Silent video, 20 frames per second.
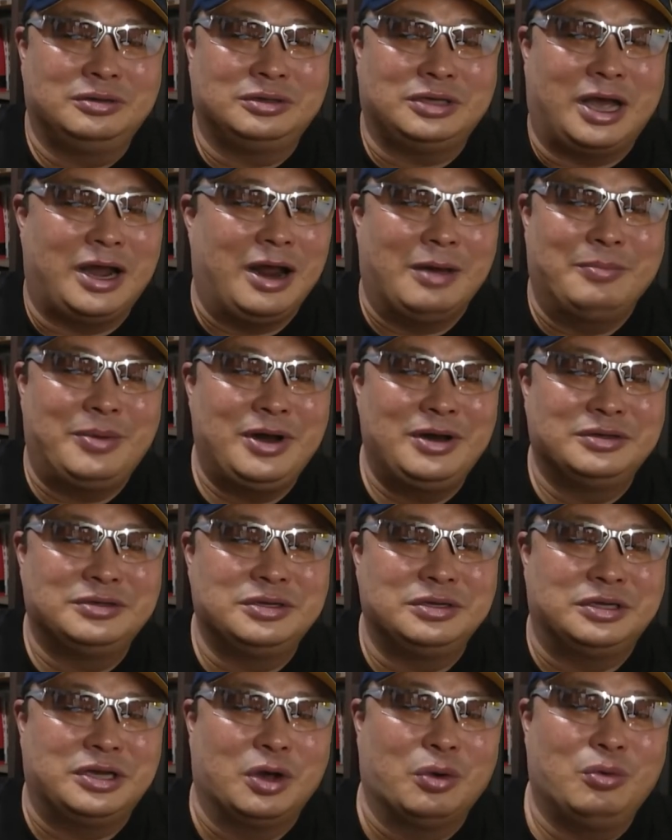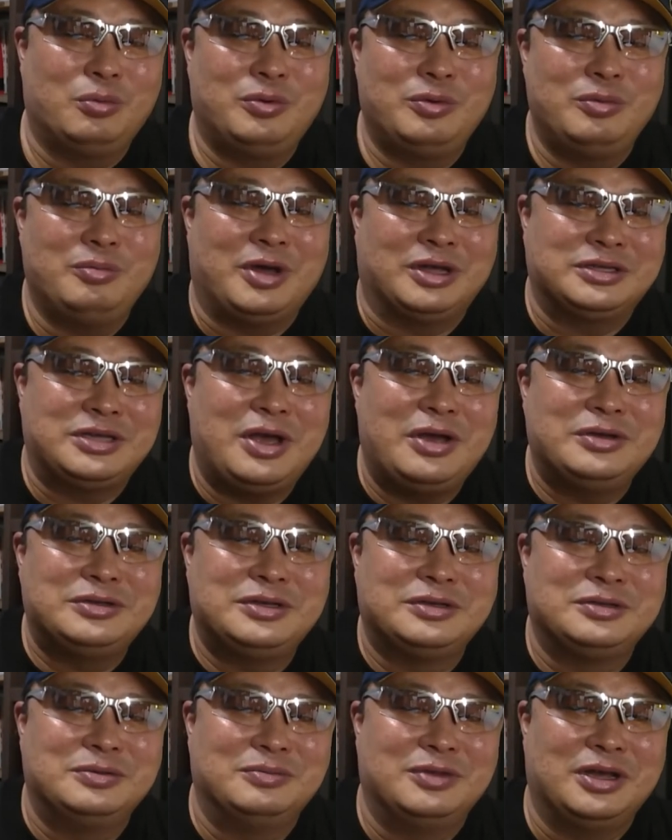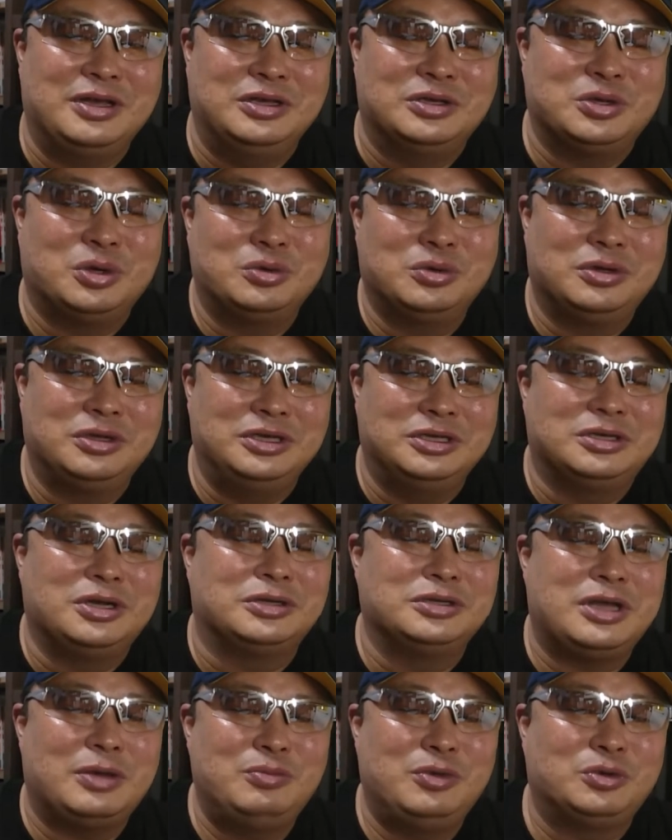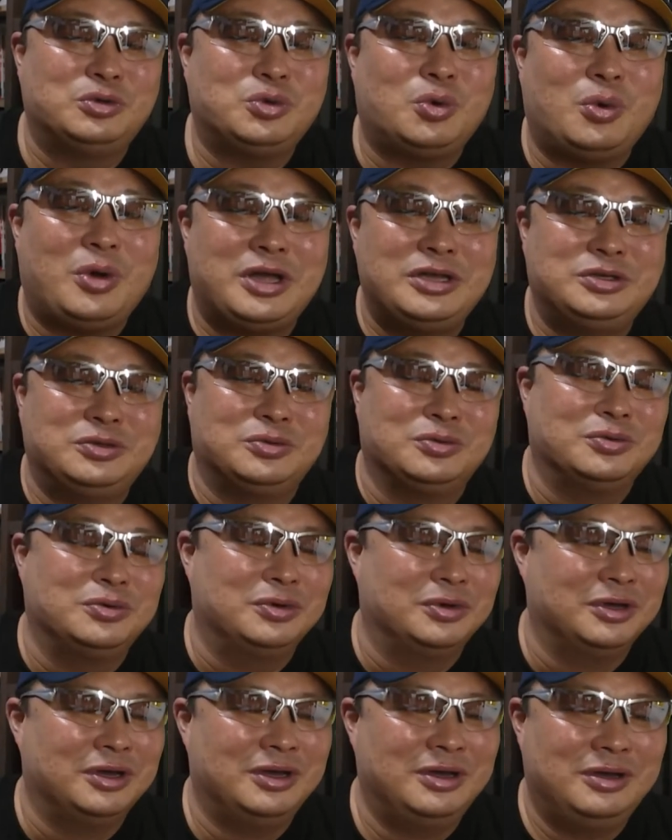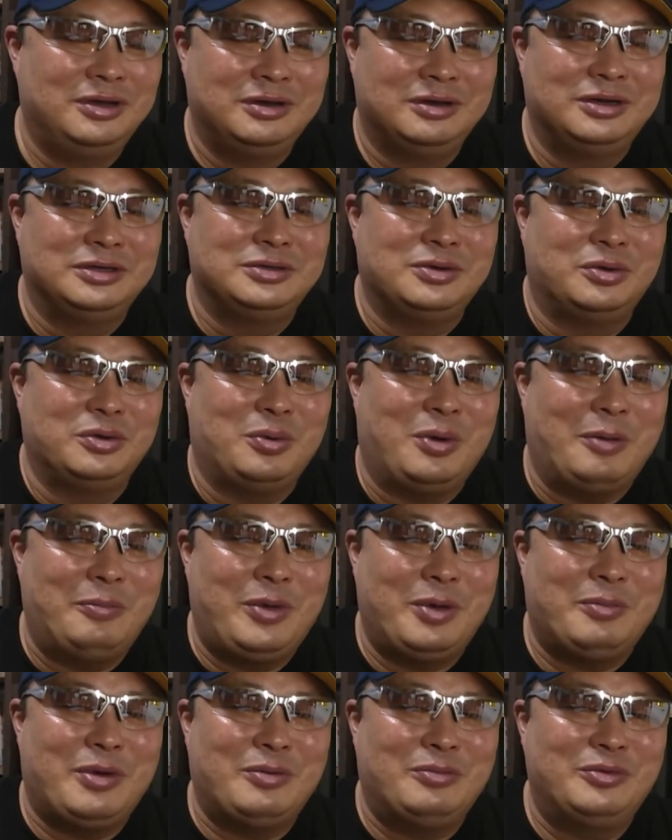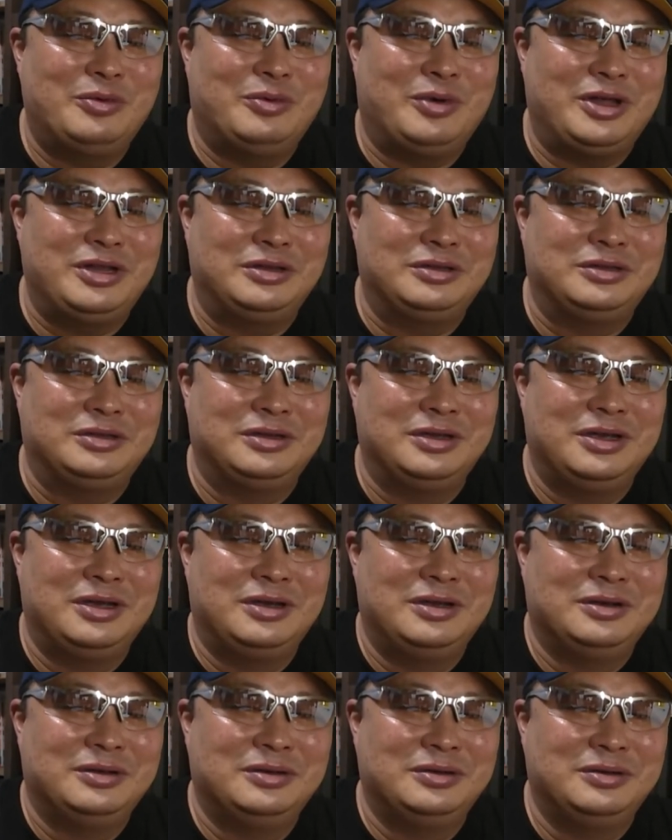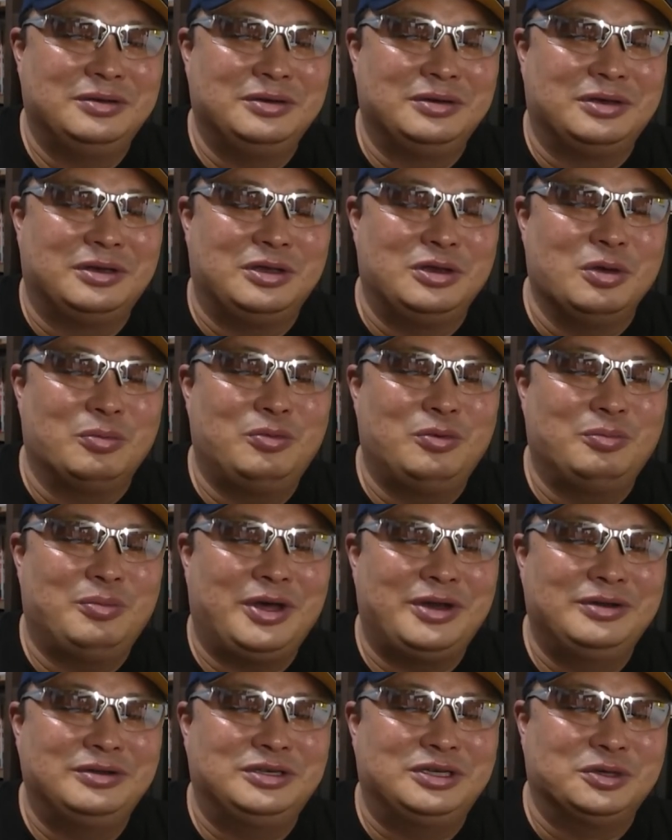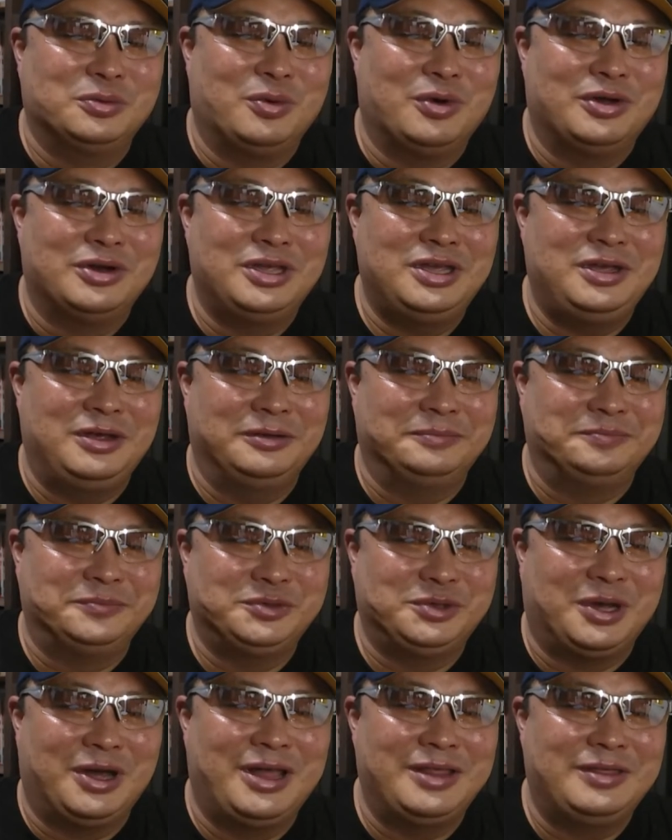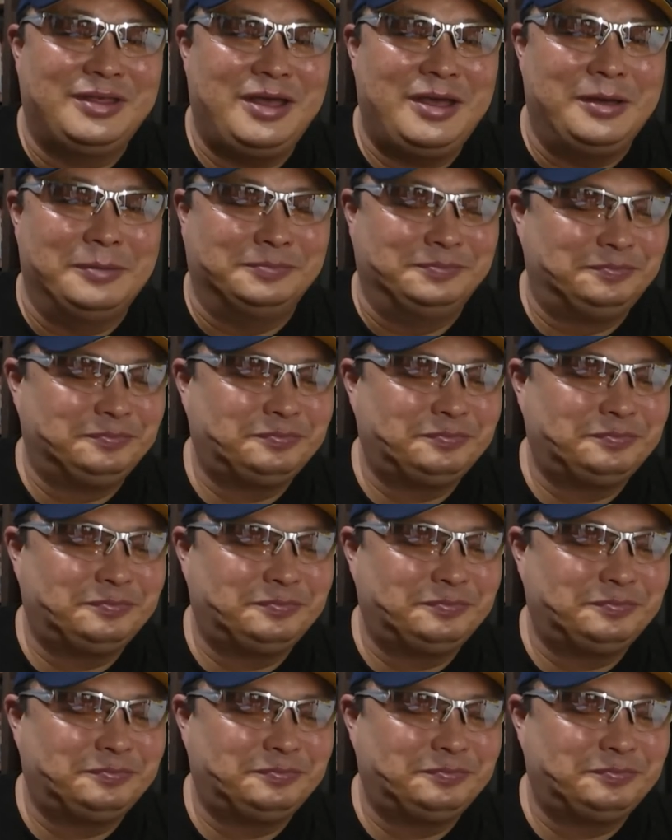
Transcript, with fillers: 잘 안 팔렸어요. 재고품이 막 쌓여 있었습니다. 이천, 이천삼 년 초까지도. 그래서 우리 화폐박물관 그 기념품 파는 직원이 저한테